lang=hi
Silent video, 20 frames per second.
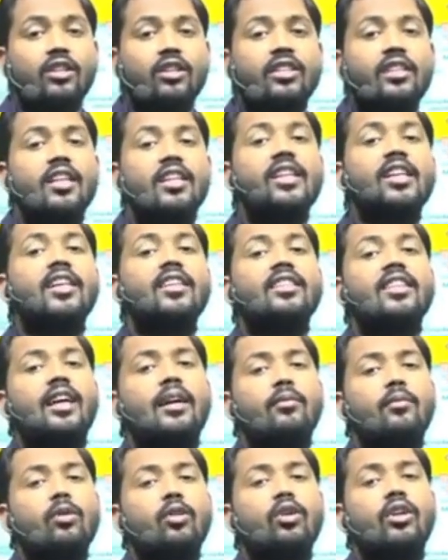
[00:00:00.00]
ऑस्ट्रेलिया से
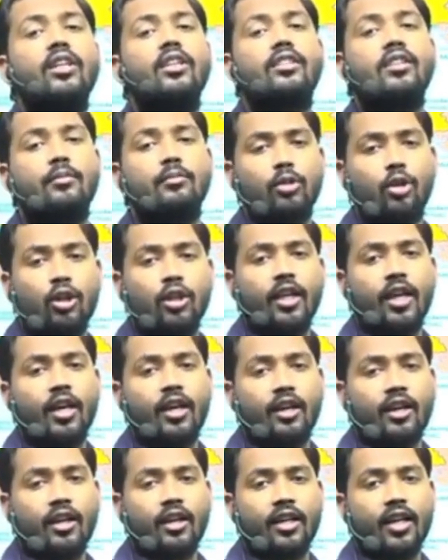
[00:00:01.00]
हम लोगों ने समझौता
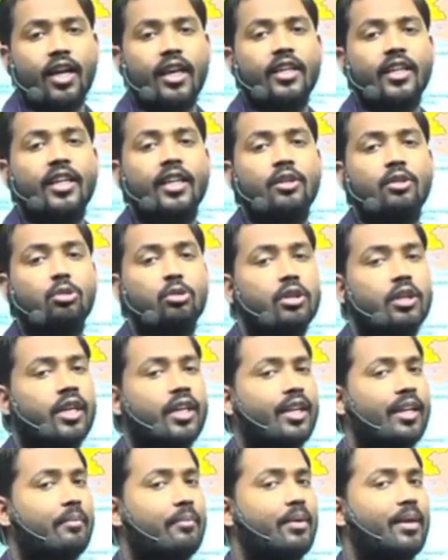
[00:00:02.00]
कर रखा है कि एक
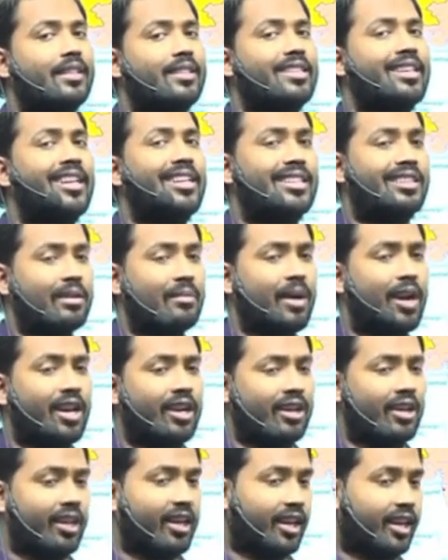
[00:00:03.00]
दूसरे के बेस का इस्तेमाल
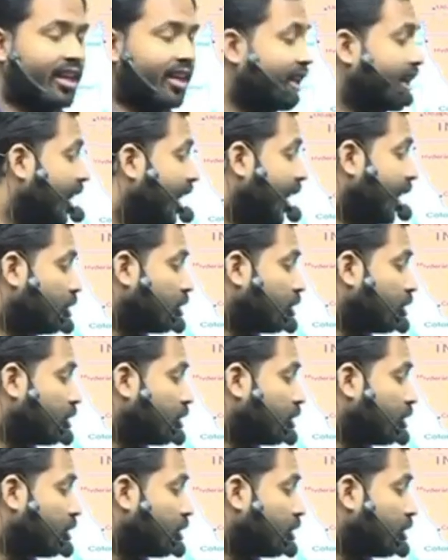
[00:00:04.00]
करने के लिए